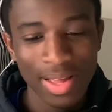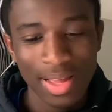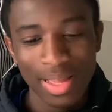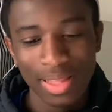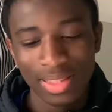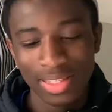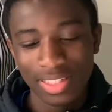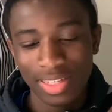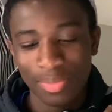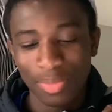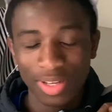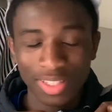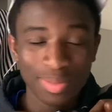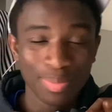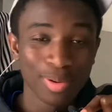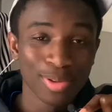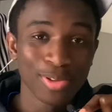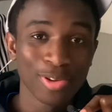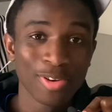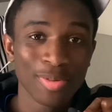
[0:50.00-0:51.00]
Déjà, merci
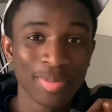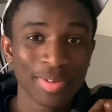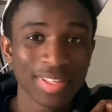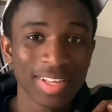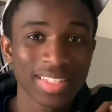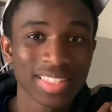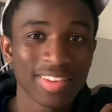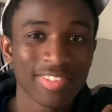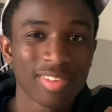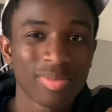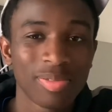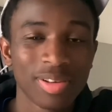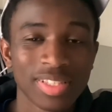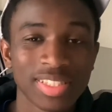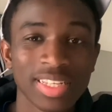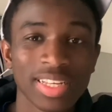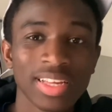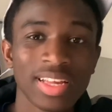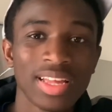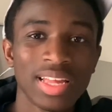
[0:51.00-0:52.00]
pour ton commentaire, ça fait
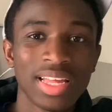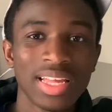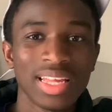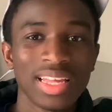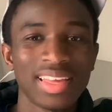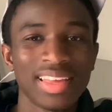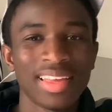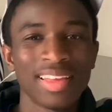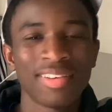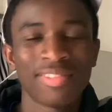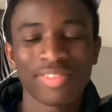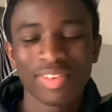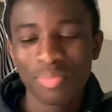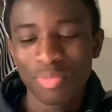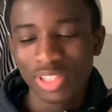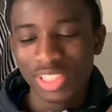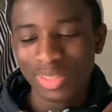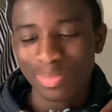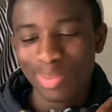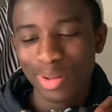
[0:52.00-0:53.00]
plaisir. Et en vrai, moi,
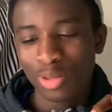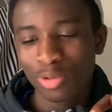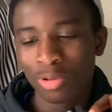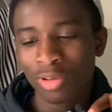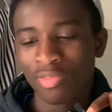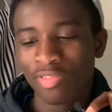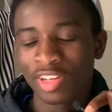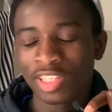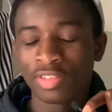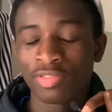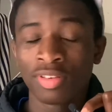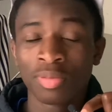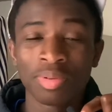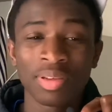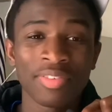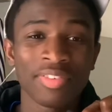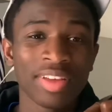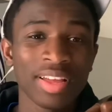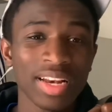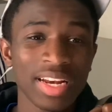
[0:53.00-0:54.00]
j'ai pas trop de fast-food
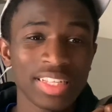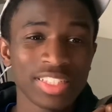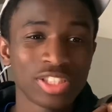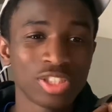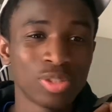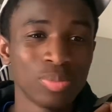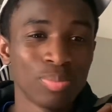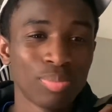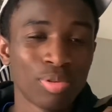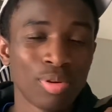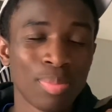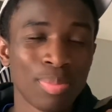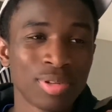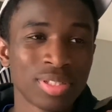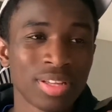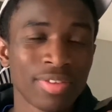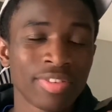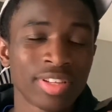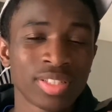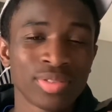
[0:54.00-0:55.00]
préféré. Là, si tu me proposes
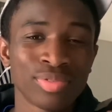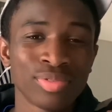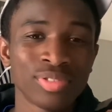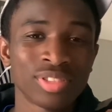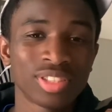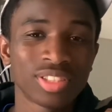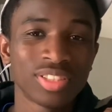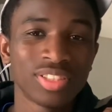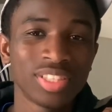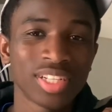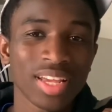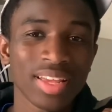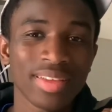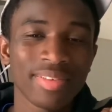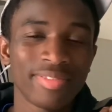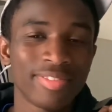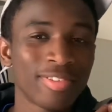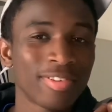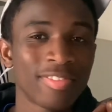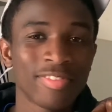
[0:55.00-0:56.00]
un fast-food, je te dirais,
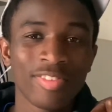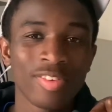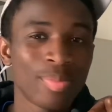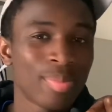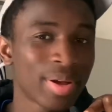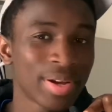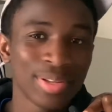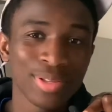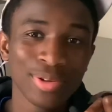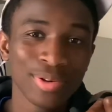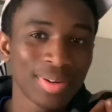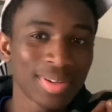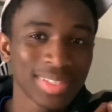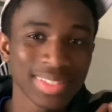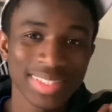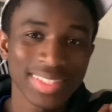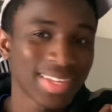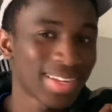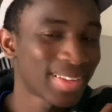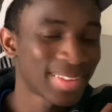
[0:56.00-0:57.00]
viens, voir va McDo, hein.
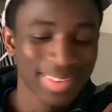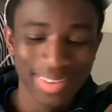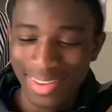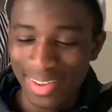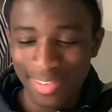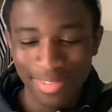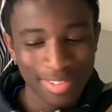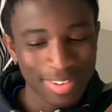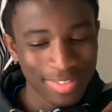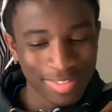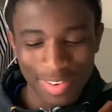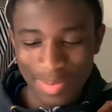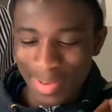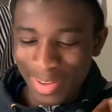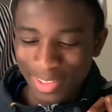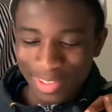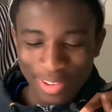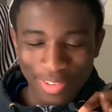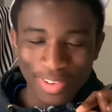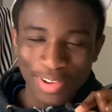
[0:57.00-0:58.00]
ça. Viens, on va au
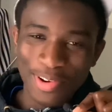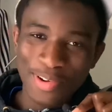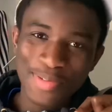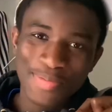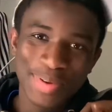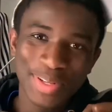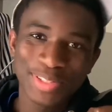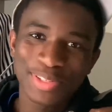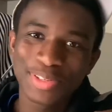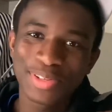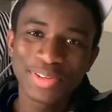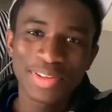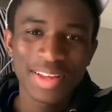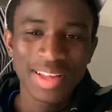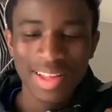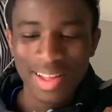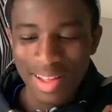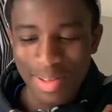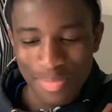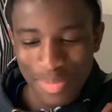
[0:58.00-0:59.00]
McDo, frérot. Parce que
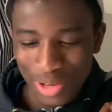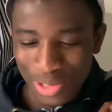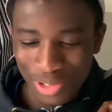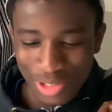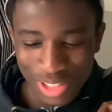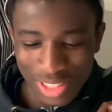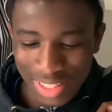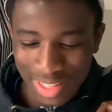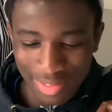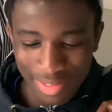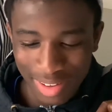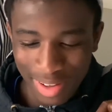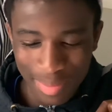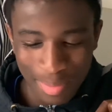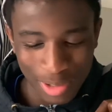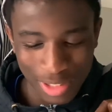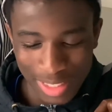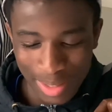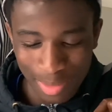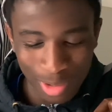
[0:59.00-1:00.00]
McDo, je kiffe
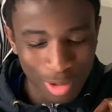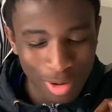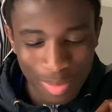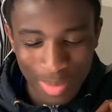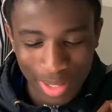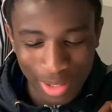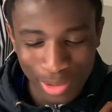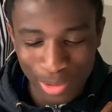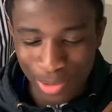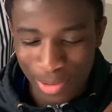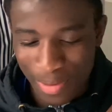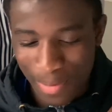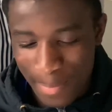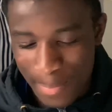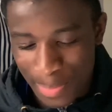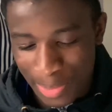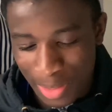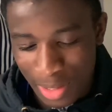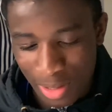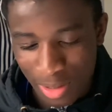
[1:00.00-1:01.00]
vraiment, j'aime trop McDo.
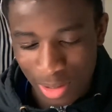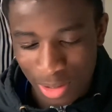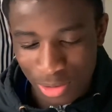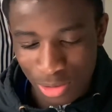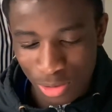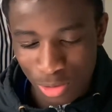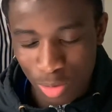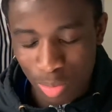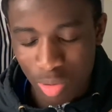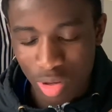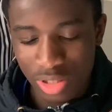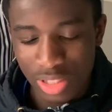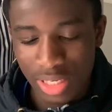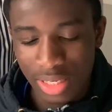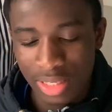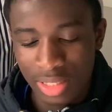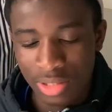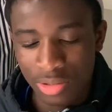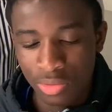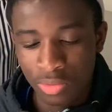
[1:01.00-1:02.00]
Du coup, prochaine
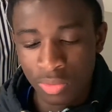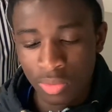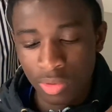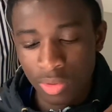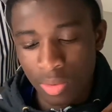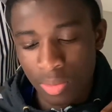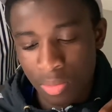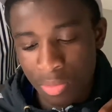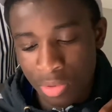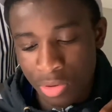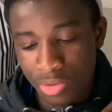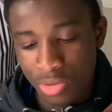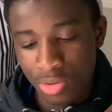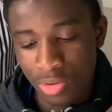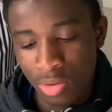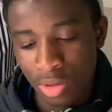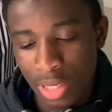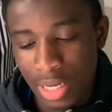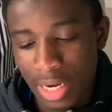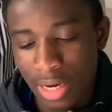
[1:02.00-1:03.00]
question,
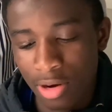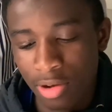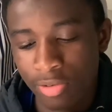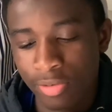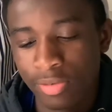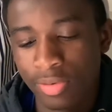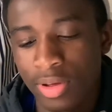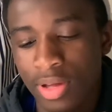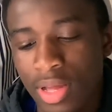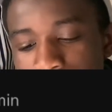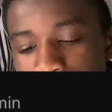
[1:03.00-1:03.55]
monsieur Kalof.